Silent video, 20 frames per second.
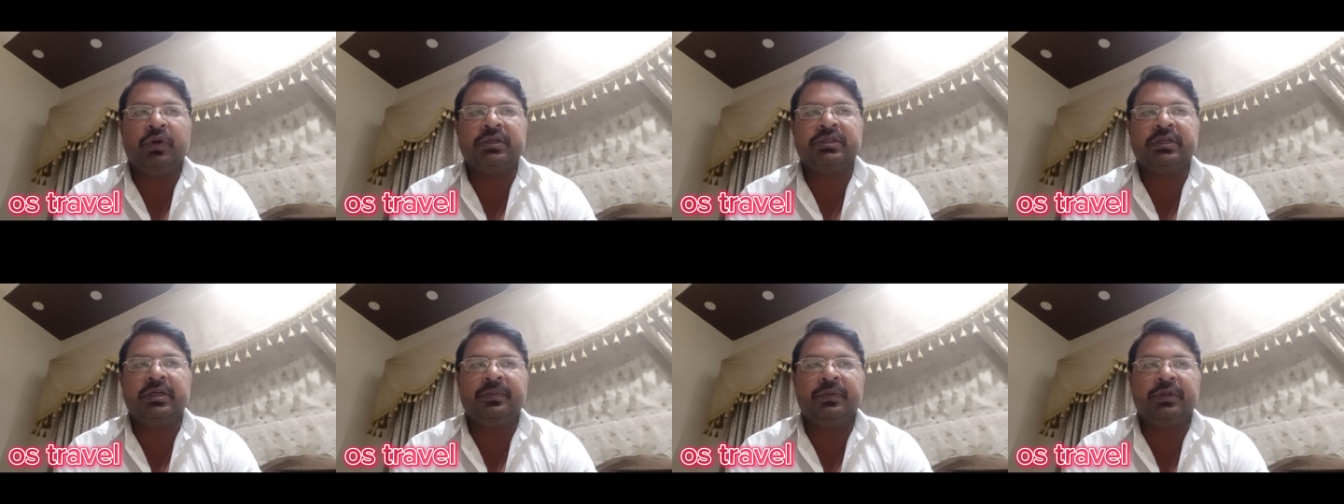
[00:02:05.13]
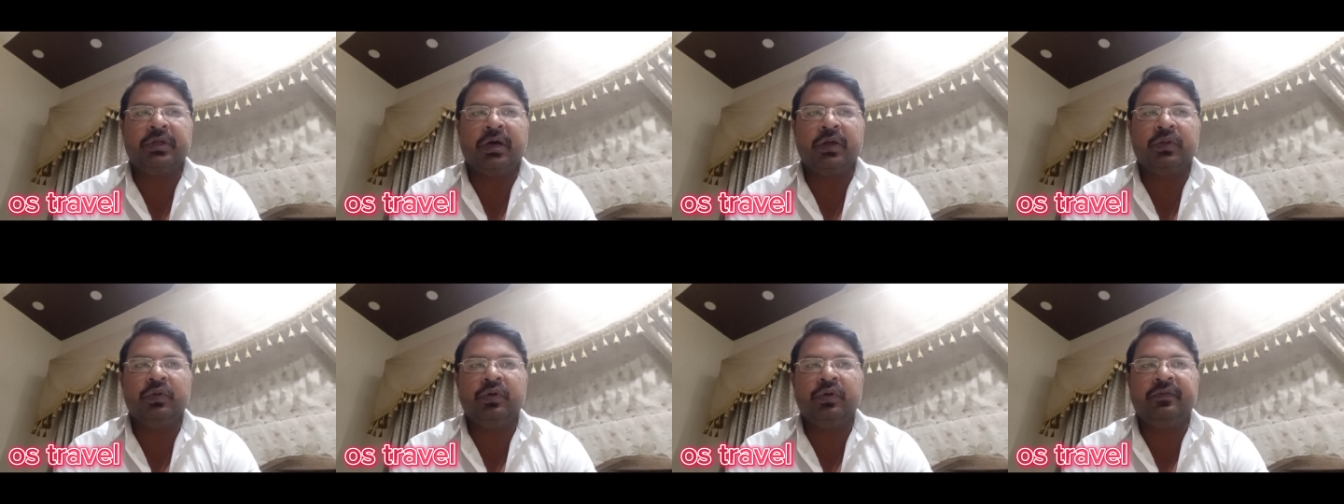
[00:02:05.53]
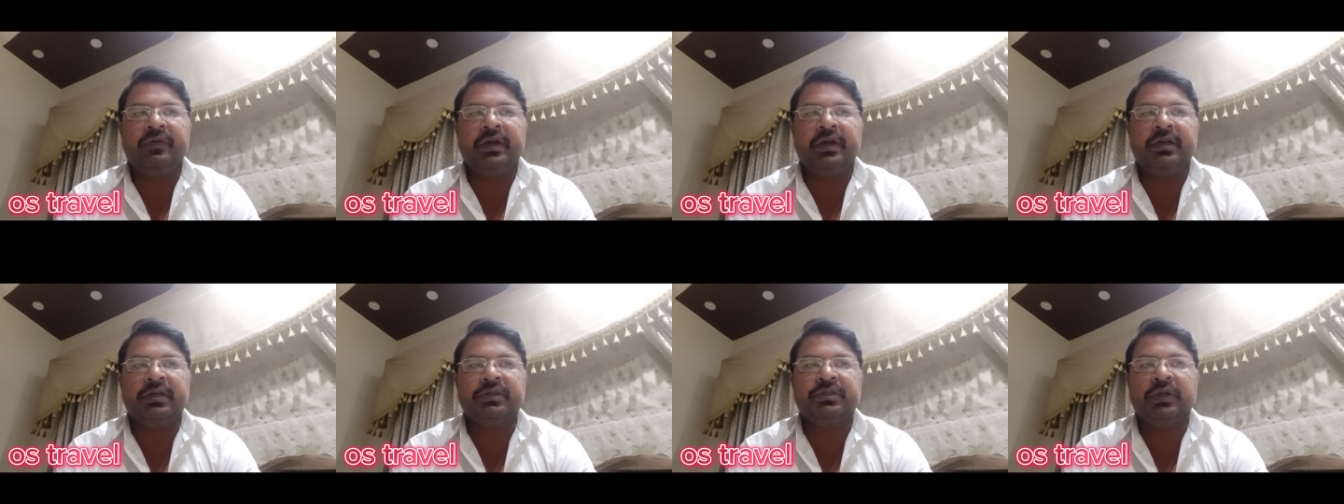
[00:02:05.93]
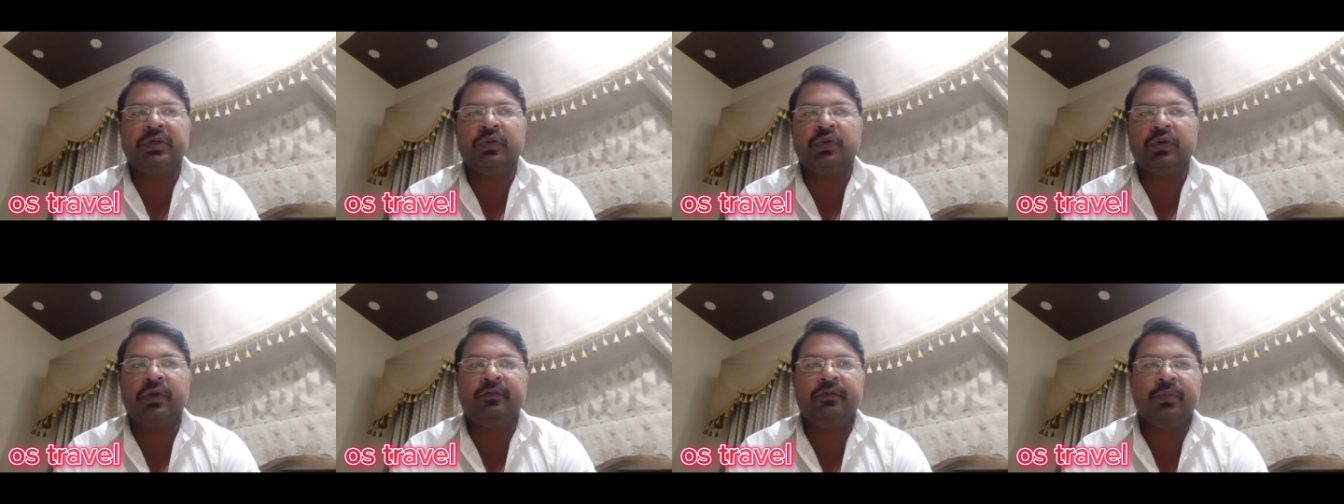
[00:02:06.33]
थोड़ा सा ये बता दूँ अवेयरनेस दे
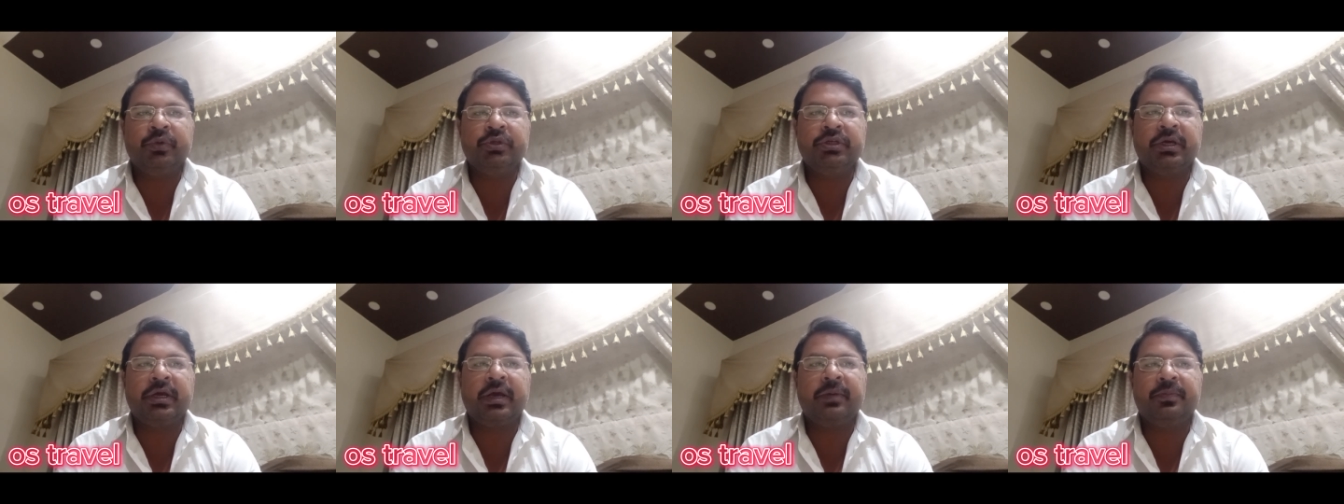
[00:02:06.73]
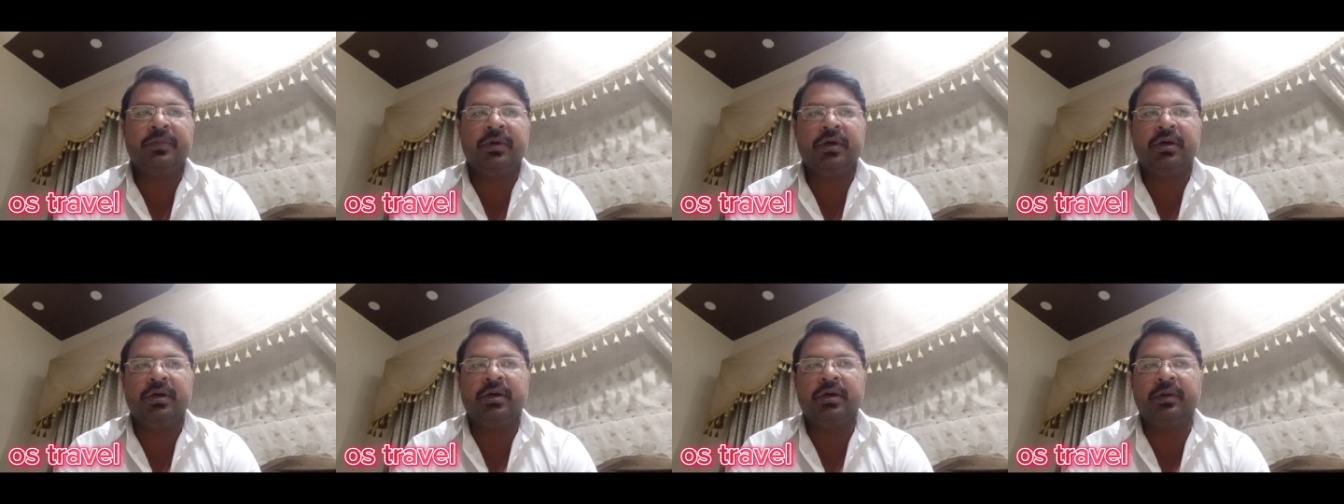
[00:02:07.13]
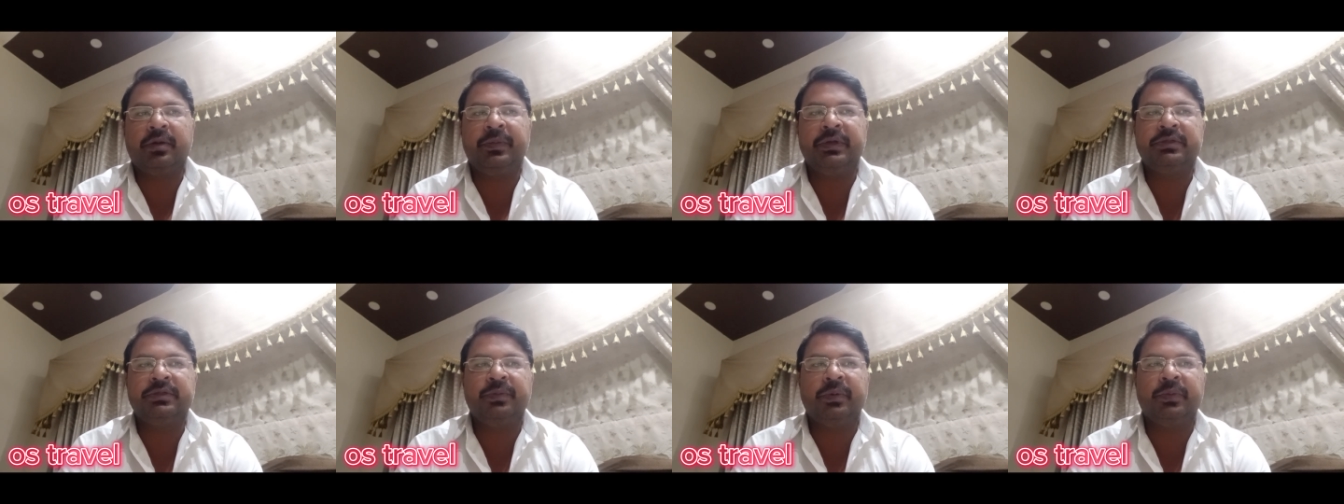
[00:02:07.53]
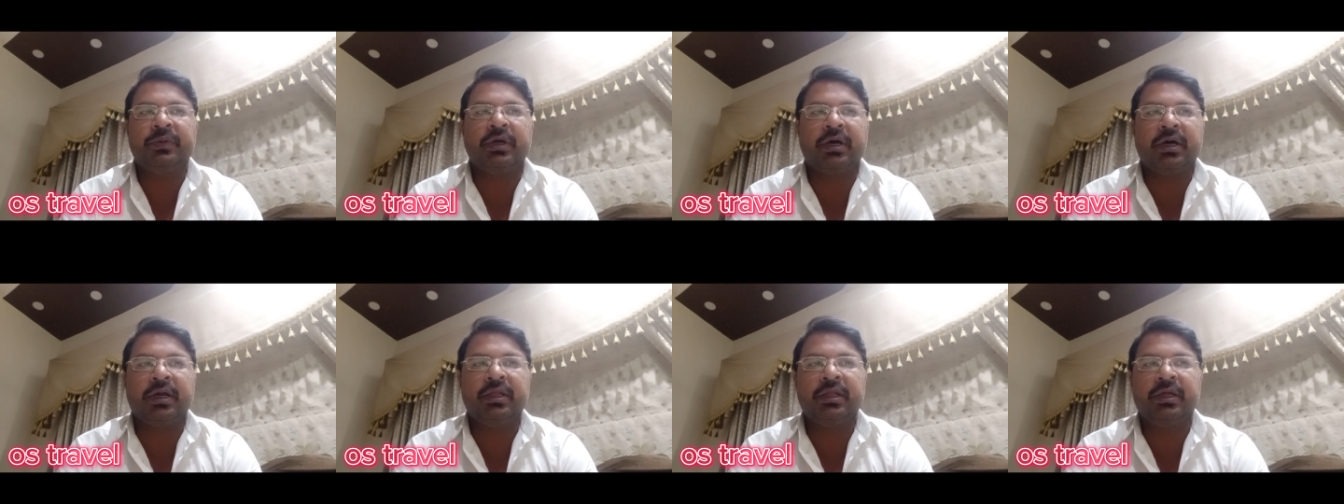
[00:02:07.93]
दूँ कि वो मुझे कमेंट्स में
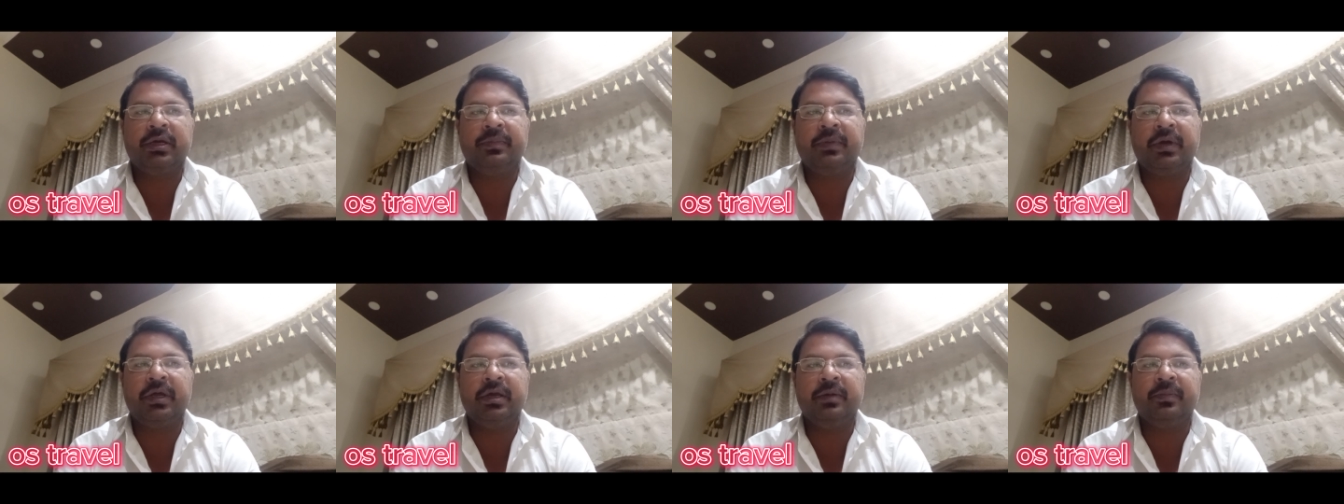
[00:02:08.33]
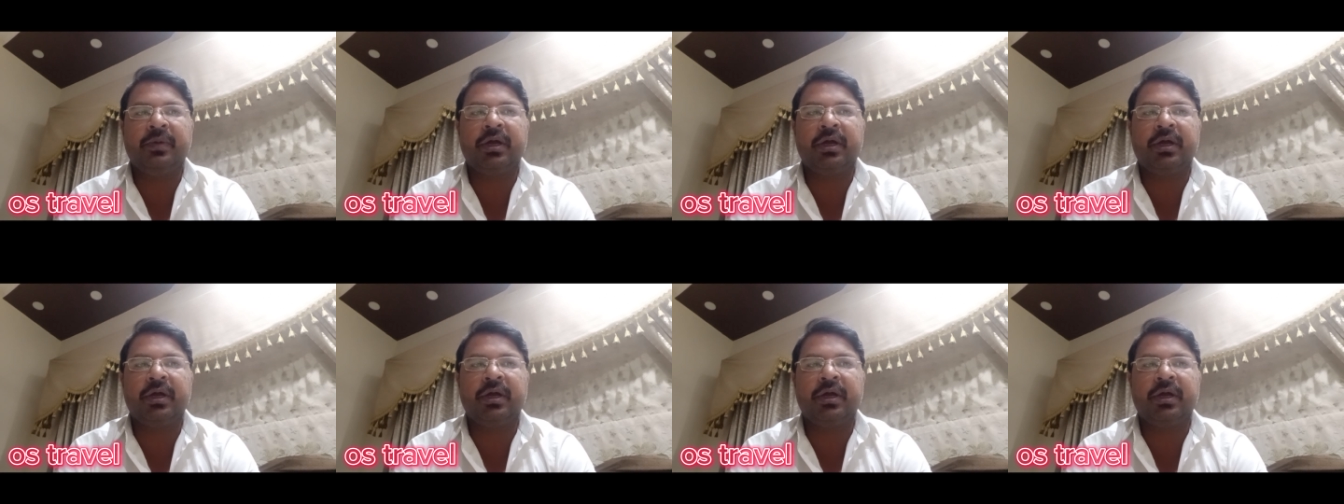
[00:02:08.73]
बता रहे थे कि भाई